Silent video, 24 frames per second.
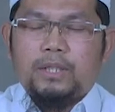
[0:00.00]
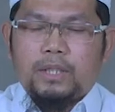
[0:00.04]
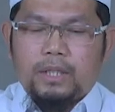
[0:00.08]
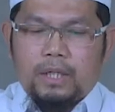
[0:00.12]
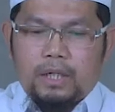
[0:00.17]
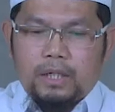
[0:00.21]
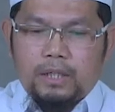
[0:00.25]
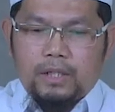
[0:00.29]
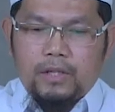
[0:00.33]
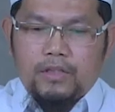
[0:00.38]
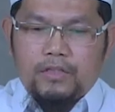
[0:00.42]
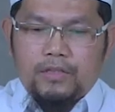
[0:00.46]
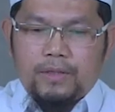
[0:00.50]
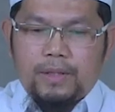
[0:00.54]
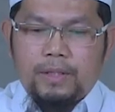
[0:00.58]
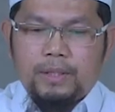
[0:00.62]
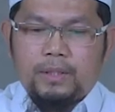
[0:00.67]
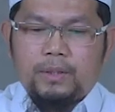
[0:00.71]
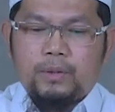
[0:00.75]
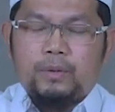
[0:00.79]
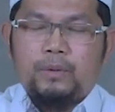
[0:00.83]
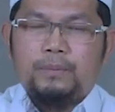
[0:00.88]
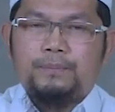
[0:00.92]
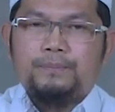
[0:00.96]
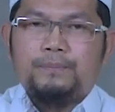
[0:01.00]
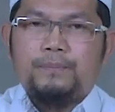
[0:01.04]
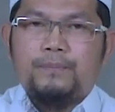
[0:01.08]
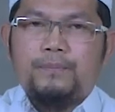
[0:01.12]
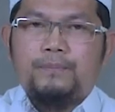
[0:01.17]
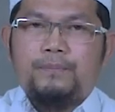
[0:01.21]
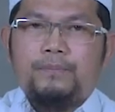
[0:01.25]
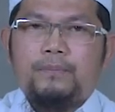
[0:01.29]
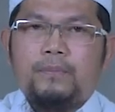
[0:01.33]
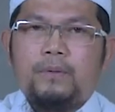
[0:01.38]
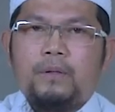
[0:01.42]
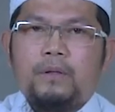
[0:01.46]
ng hadith na ito,
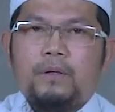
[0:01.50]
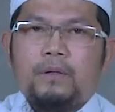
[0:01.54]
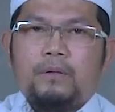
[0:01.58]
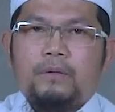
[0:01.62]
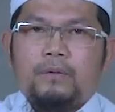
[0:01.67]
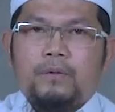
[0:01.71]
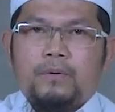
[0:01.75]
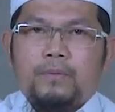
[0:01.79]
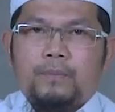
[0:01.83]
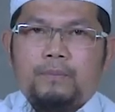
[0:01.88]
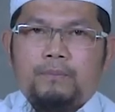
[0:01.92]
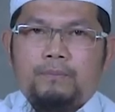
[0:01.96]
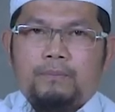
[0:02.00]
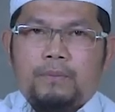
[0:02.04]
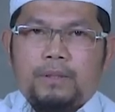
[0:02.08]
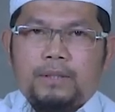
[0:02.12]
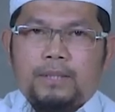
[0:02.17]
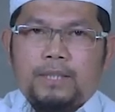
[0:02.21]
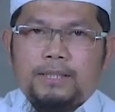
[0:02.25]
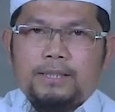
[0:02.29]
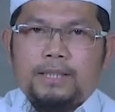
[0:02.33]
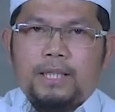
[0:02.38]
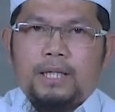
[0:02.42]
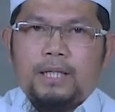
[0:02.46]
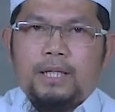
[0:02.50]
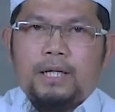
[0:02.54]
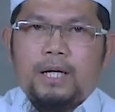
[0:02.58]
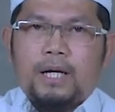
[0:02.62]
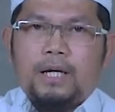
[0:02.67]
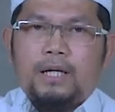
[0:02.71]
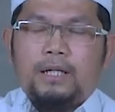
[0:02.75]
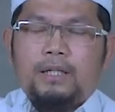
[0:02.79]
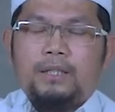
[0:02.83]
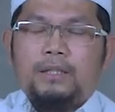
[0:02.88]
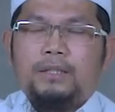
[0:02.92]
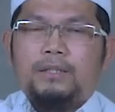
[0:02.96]
magdasal
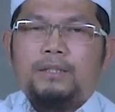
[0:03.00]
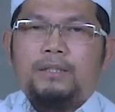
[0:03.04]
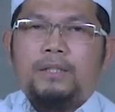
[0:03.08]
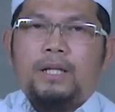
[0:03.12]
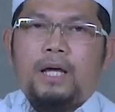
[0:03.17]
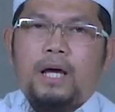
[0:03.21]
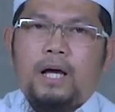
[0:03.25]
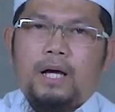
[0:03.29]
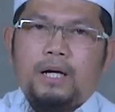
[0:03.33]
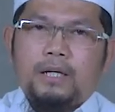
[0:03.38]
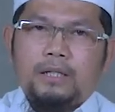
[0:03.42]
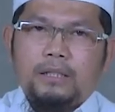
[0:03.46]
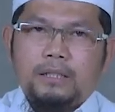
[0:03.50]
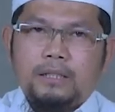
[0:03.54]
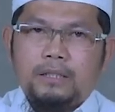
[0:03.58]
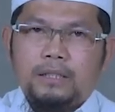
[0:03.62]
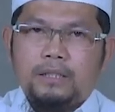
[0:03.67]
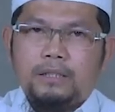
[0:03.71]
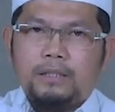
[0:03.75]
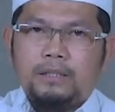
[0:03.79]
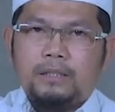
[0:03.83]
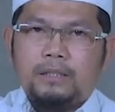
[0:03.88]
ka ng